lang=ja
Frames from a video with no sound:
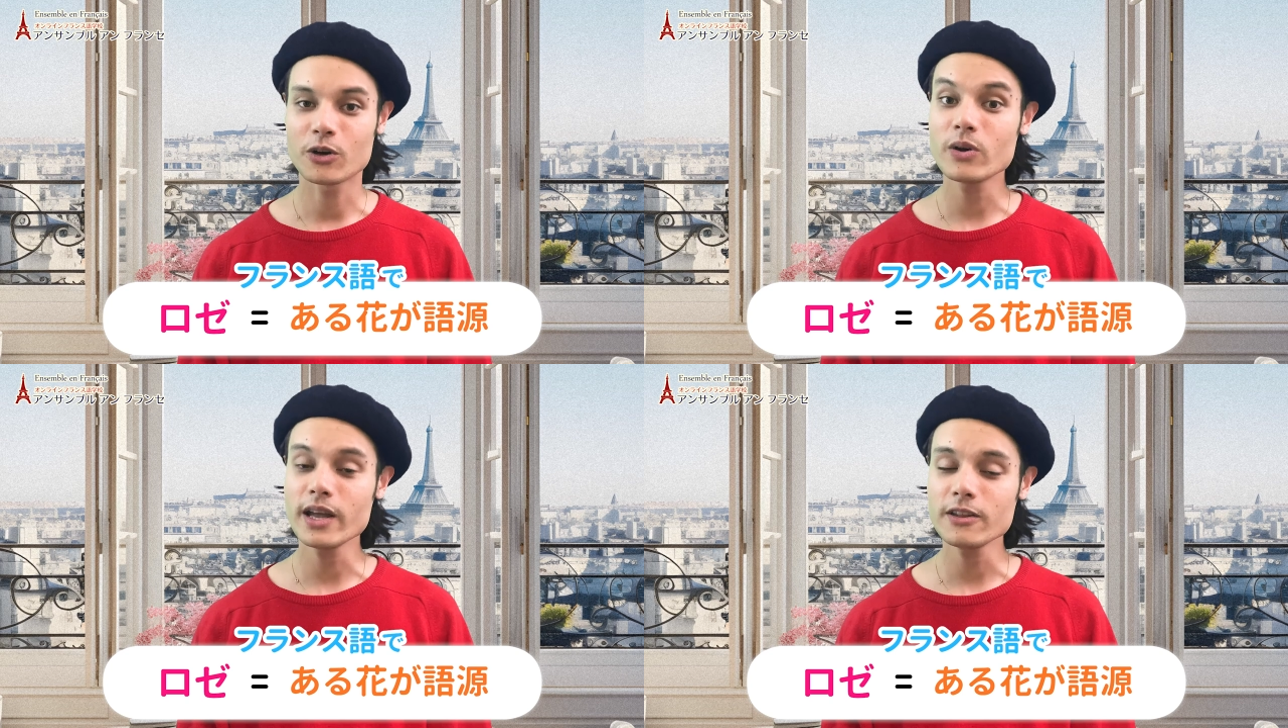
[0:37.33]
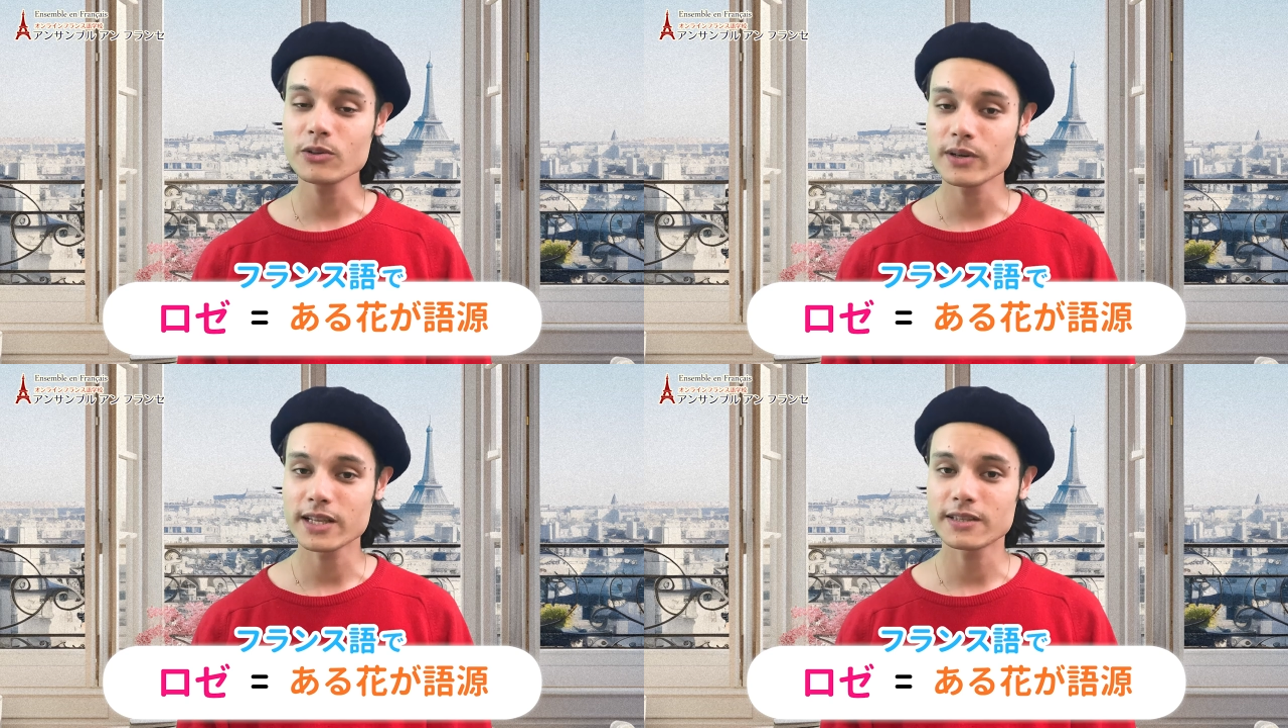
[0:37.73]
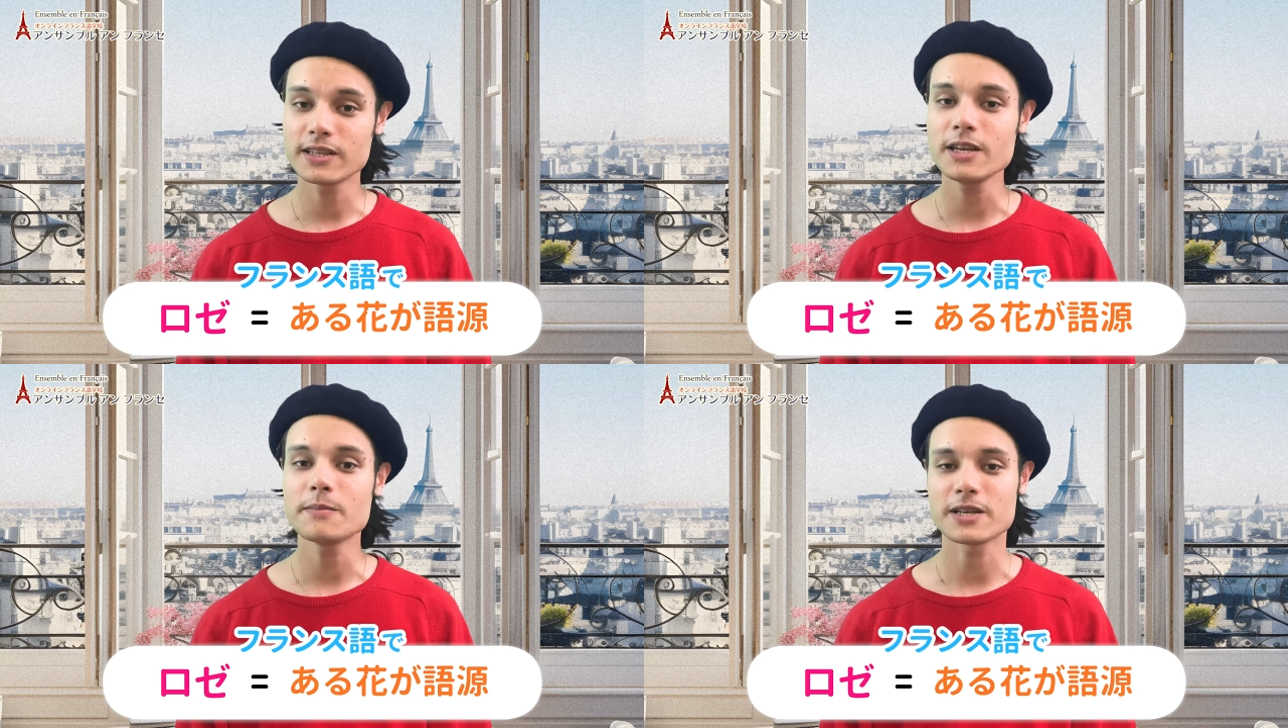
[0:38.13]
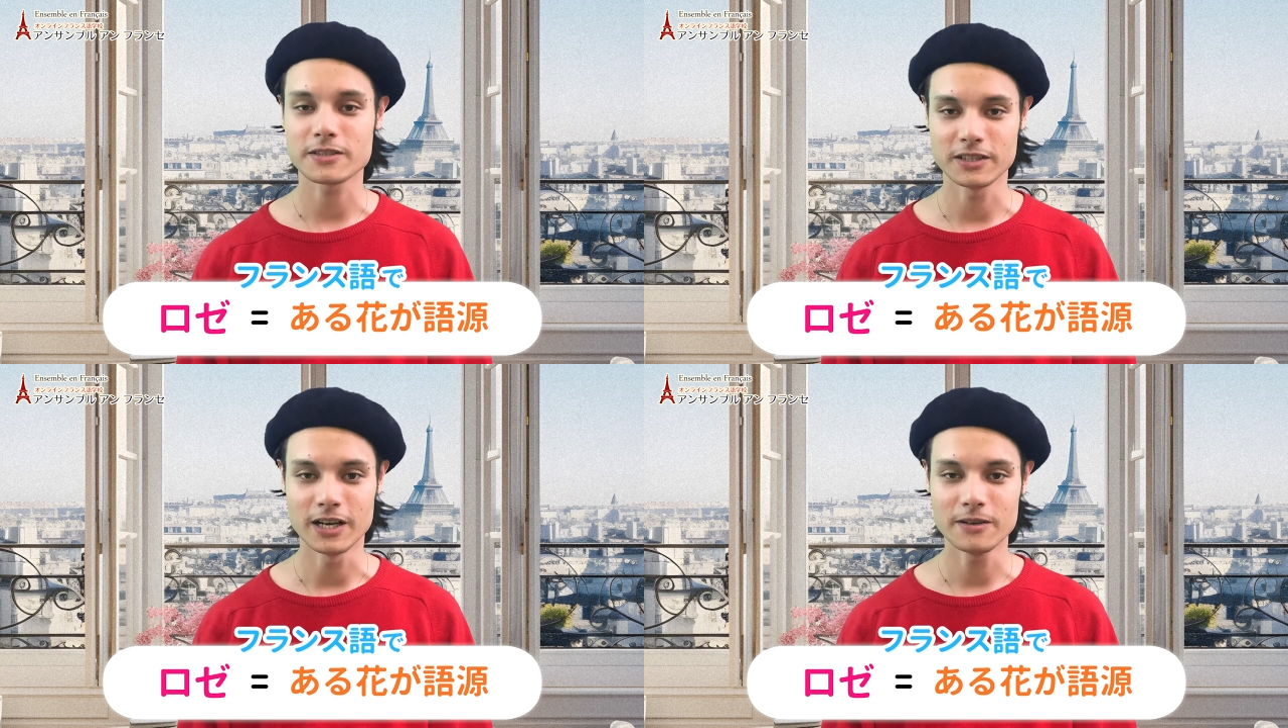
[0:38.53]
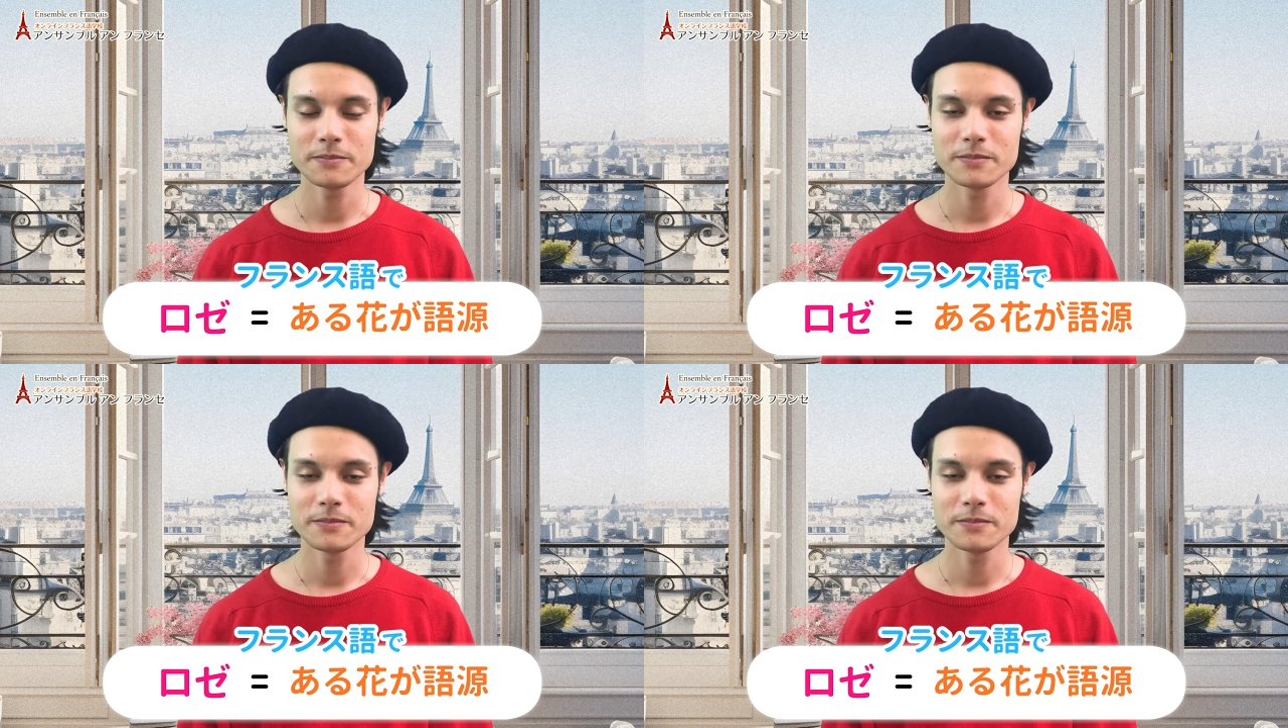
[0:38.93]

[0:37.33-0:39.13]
語源となっていますが、